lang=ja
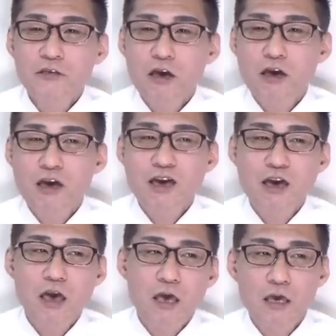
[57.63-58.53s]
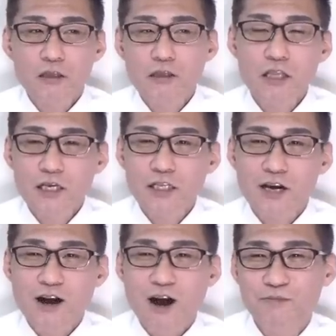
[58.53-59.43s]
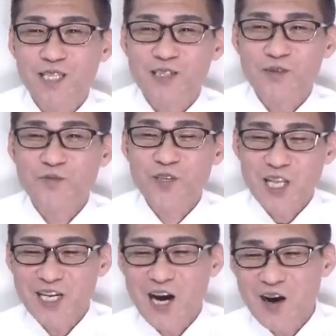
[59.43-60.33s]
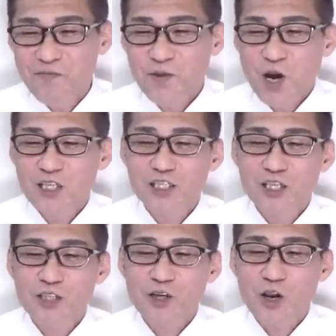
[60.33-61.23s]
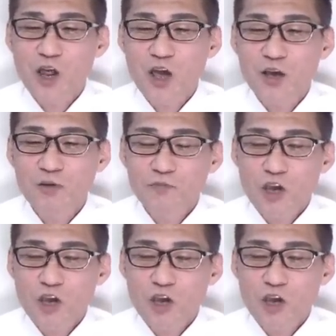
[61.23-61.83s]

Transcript: えー、出てきたら幹部だぞ、みたいな感じですかね。